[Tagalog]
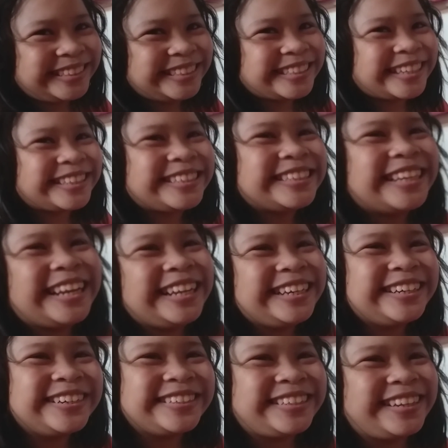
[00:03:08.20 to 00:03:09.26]
Kati
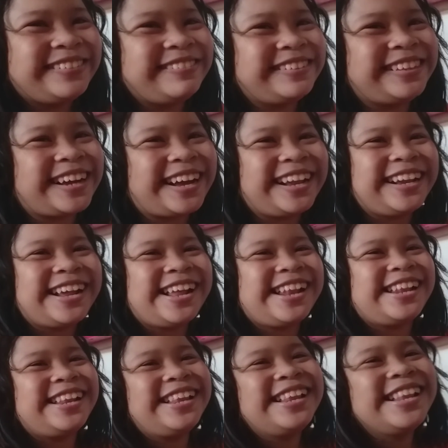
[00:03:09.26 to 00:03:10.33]
naligo sa din sa
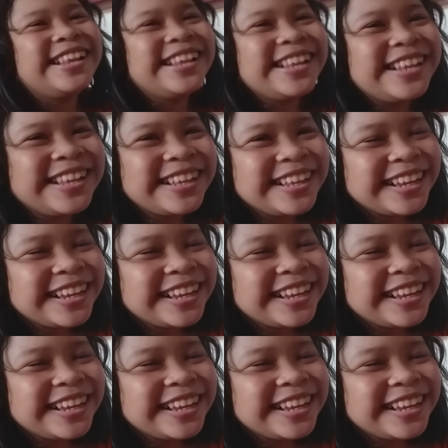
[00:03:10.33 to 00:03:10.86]
kanal. Dayon?